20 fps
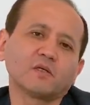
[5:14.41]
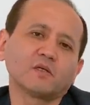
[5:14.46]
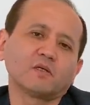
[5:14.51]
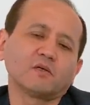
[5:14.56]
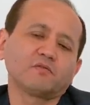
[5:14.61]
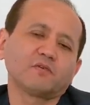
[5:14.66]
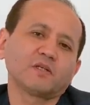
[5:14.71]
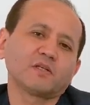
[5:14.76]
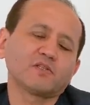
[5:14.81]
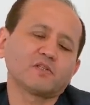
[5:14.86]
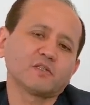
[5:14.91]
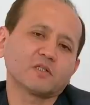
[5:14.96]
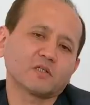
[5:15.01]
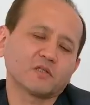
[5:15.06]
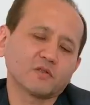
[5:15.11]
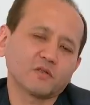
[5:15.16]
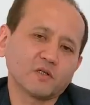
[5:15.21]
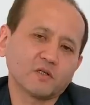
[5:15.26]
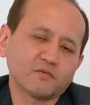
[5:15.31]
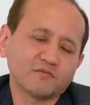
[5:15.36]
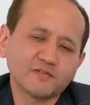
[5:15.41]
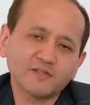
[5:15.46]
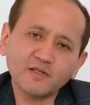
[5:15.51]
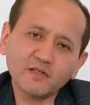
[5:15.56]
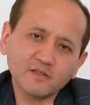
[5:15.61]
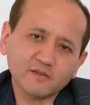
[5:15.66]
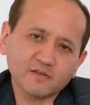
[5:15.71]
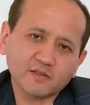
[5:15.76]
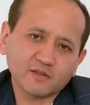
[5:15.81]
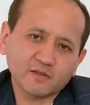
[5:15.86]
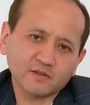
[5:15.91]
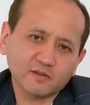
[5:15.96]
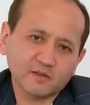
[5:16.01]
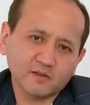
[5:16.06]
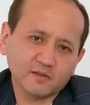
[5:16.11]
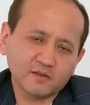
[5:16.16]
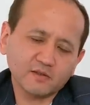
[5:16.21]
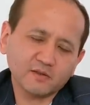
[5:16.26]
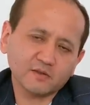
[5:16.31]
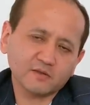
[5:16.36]
финансирование всей
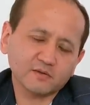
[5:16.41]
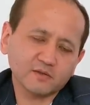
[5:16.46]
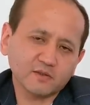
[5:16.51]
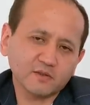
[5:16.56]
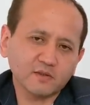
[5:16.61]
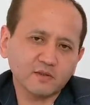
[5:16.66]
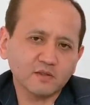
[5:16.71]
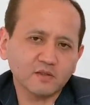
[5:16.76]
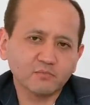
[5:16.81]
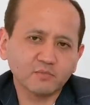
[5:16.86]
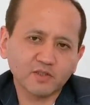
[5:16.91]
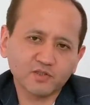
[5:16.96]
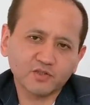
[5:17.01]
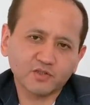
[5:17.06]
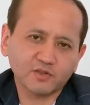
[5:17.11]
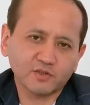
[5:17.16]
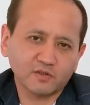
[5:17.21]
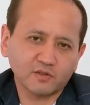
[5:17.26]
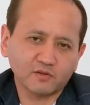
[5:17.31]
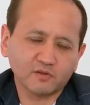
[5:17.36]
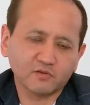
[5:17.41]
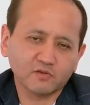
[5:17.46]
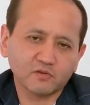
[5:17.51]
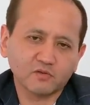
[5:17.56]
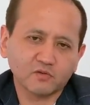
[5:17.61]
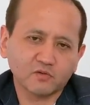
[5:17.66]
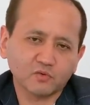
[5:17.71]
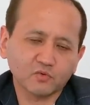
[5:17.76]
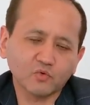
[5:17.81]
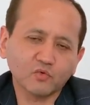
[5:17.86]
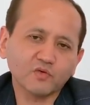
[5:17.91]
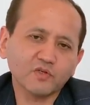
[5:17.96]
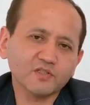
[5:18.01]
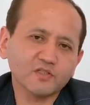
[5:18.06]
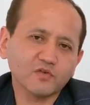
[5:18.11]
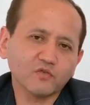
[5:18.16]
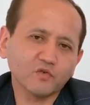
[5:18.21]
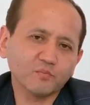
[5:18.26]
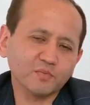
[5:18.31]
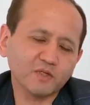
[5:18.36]
страны, это деньги небольшие. Но
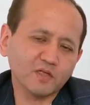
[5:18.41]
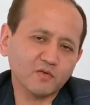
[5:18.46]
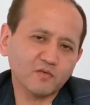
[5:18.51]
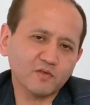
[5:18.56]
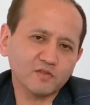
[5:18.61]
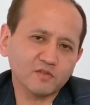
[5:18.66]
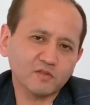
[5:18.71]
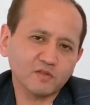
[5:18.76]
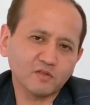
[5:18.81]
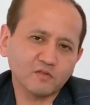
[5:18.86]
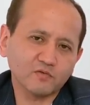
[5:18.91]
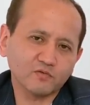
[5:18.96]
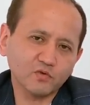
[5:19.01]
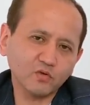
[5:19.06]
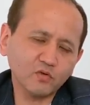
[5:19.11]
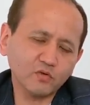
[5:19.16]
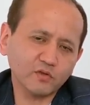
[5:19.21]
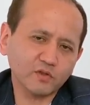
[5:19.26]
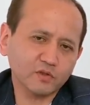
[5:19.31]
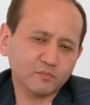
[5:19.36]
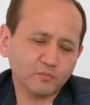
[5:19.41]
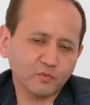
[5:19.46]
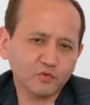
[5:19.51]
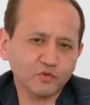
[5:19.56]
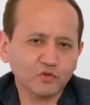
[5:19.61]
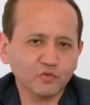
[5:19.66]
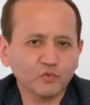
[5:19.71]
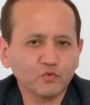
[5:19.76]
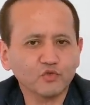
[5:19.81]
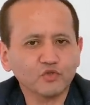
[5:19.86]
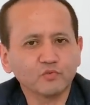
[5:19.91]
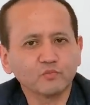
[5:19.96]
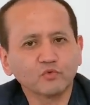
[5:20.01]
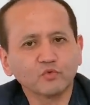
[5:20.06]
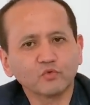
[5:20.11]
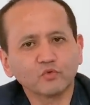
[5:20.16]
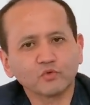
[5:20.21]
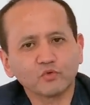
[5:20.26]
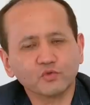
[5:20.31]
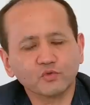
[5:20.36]
если его перевести в доллары по текущему
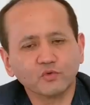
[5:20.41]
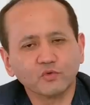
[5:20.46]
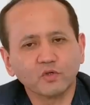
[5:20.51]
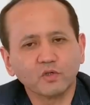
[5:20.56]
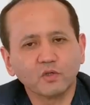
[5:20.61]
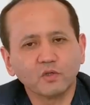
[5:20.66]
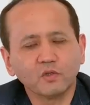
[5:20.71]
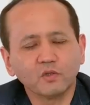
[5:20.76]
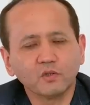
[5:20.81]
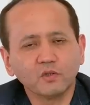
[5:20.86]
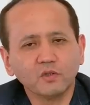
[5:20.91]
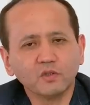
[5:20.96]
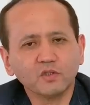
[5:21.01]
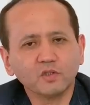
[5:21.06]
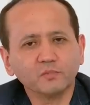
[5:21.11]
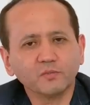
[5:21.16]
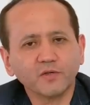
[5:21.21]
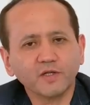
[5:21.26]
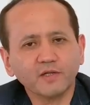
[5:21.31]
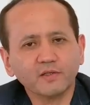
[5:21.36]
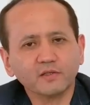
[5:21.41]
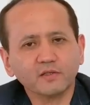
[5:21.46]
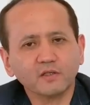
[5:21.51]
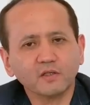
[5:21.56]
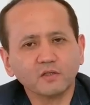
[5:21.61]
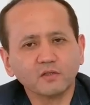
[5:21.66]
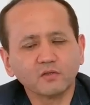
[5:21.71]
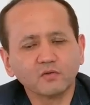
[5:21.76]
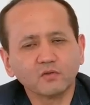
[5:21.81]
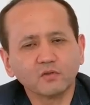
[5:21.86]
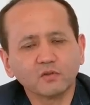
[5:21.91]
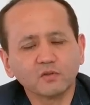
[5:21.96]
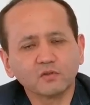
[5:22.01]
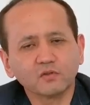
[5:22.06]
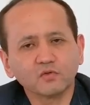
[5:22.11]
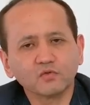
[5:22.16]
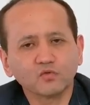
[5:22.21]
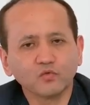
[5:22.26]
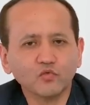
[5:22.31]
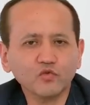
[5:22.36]
курсу, это порядка
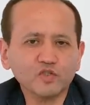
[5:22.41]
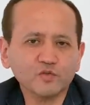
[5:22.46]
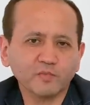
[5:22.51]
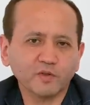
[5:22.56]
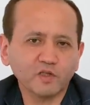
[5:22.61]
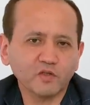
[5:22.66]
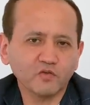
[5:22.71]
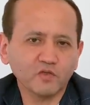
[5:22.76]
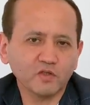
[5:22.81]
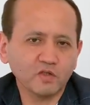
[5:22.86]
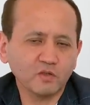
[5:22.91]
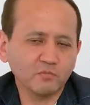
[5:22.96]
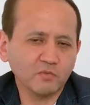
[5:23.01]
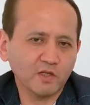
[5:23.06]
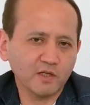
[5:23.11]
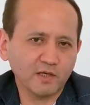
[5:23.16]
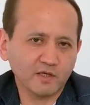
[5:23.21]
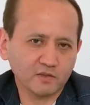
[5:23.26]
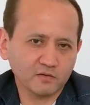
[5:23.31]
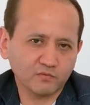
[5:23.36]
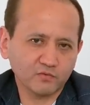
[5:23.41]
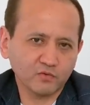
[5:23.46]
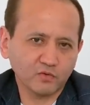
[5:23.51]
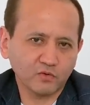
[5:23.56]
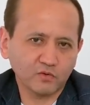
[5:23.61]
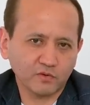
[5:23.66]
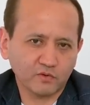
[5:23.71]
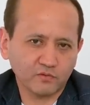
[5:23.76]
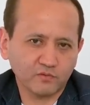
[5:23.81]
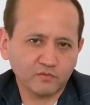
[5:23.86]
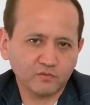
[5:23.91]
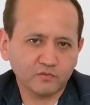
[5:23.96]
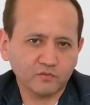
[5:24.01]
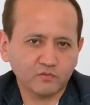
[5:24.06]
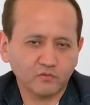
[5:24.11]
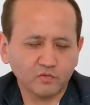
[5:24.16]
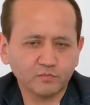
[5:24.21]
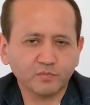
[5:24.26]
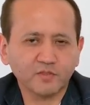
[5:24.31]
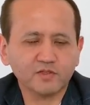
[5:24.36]
2,5 миллиардов долларов.
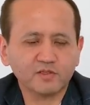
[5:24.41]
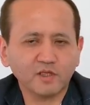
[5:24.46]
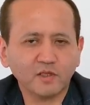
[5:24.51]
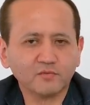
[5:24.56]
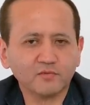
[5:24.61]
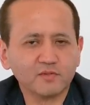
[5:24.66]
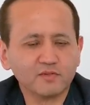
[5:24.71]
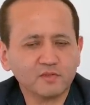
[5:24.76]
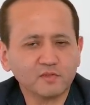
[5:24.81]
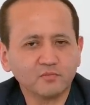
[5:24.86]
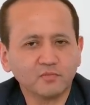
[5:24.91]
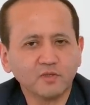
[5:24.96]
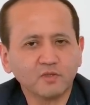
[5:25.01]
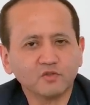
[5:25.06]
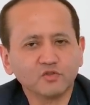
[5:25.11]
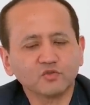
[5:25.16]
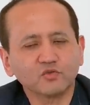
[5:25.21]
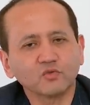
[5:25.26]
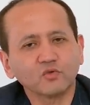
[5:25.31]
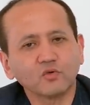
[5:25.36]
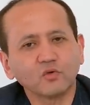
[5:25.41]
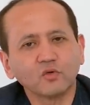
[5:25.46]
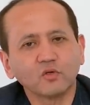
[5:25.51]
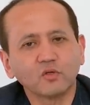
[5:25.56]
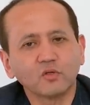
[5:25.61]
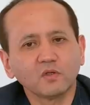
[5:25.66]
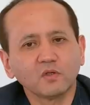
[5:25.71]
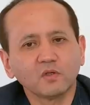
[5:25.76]
Вот представьте себе, что,